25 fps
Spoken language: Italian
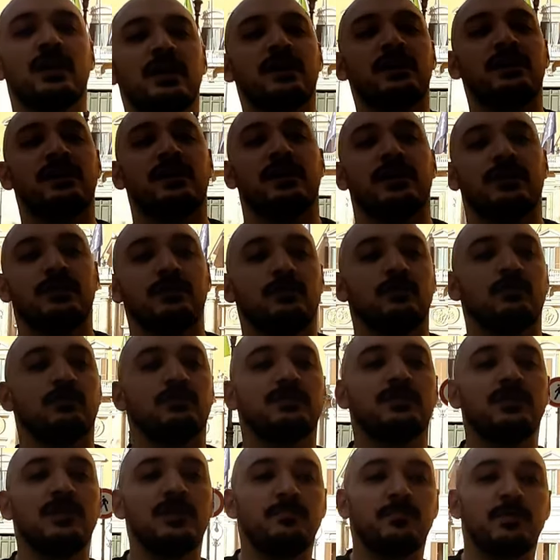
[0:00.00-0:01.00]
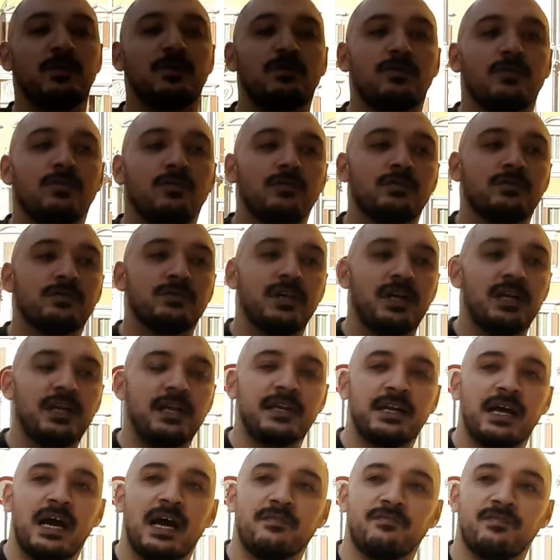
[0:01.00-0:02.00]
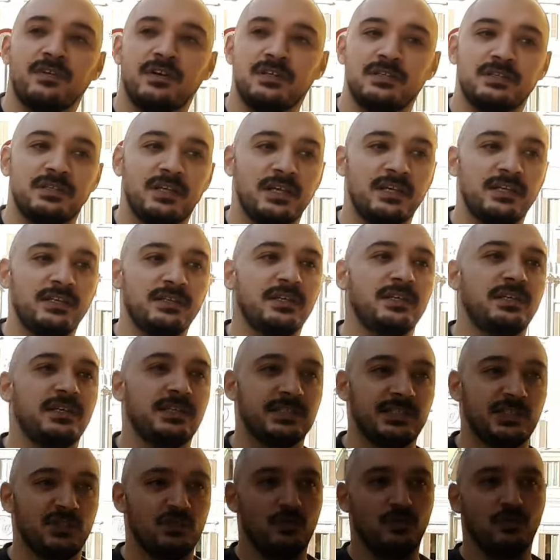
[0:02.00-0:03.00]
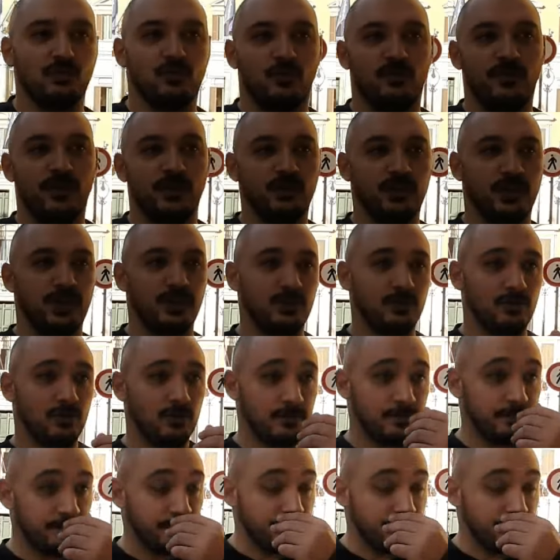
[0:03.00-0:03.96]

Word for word: e arredo tipico delle navi dell'inizio Novecento